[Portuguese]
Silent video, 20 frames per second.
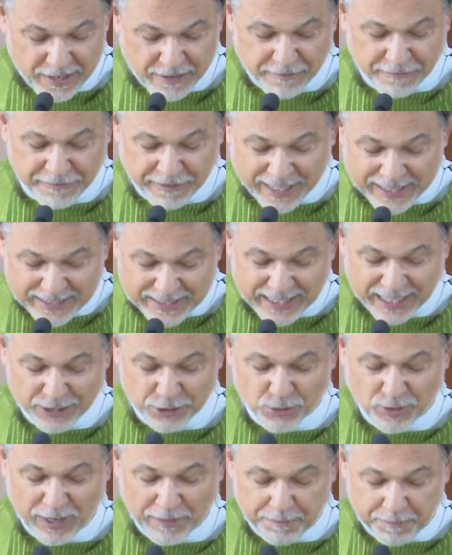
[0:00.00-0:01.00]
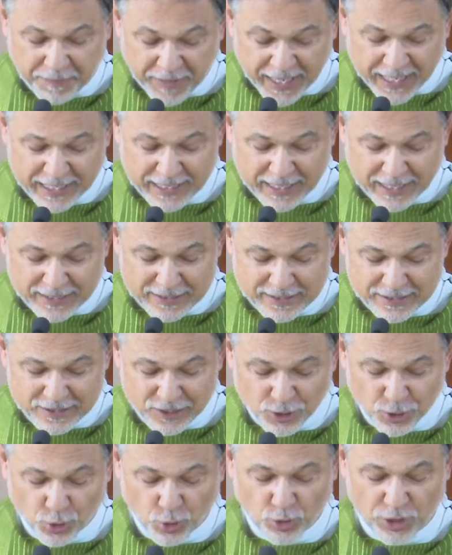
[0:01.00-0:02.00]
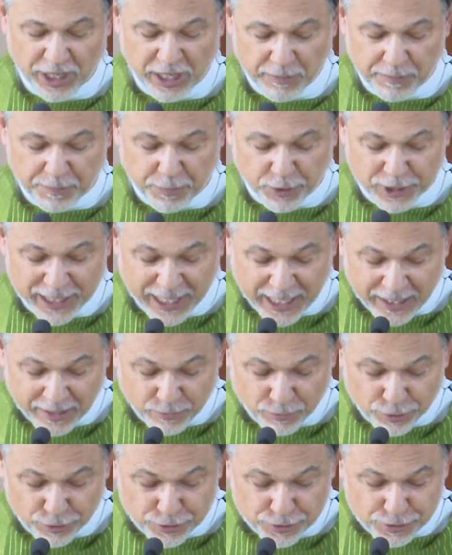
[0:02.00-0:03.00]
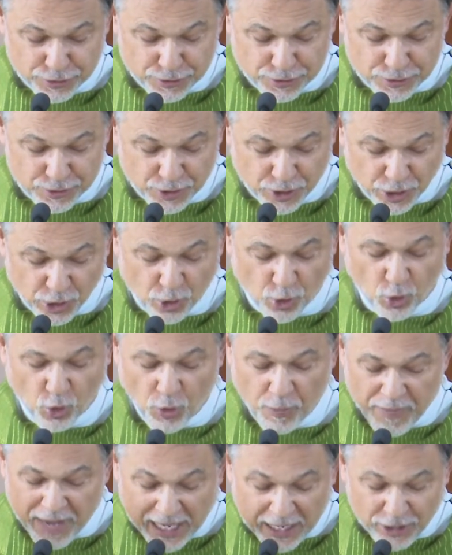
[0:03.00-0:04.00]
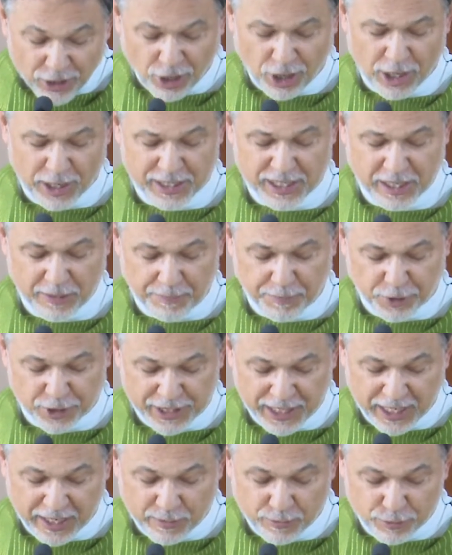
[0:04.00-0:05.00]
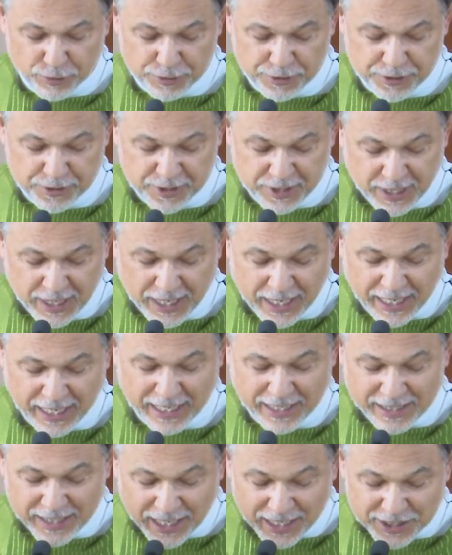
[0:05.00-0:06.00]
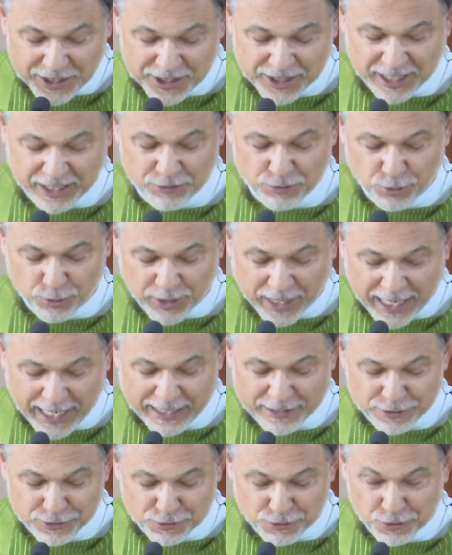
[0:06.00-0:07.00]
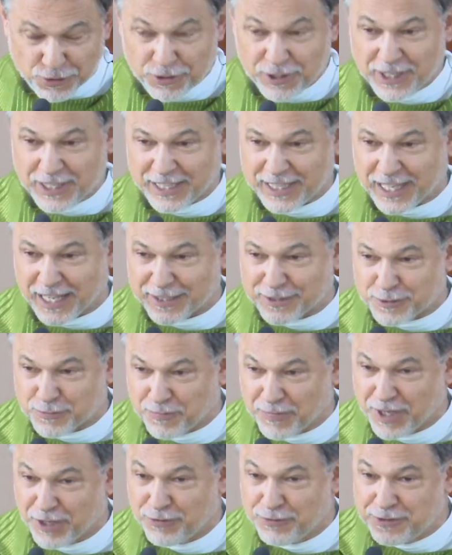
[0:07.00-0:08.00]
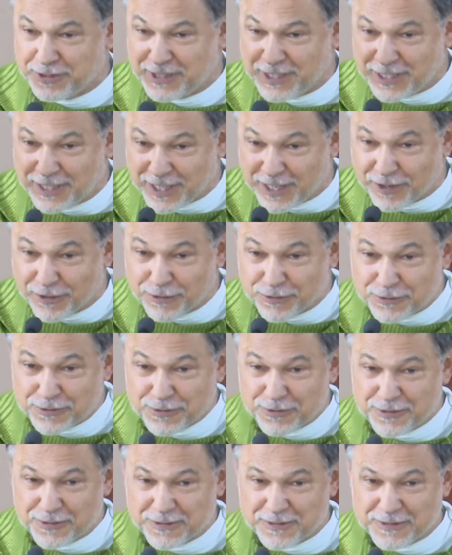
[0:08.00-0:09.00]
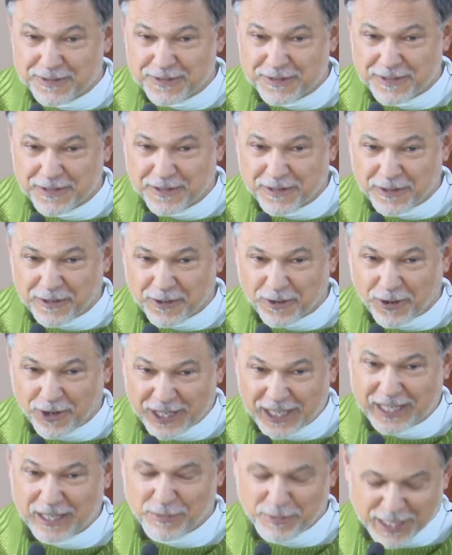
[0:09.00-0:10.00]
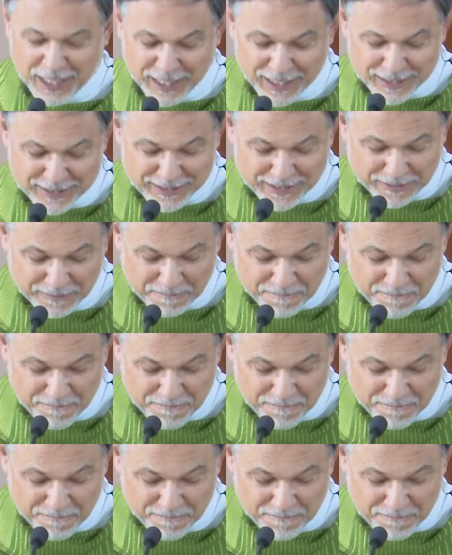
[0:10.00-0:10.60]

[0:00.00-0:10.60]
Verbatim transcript: fazendo apenas o que podemos, o melhor que podemos e deixando o resto nas mãos de Deus. Olha que beleza.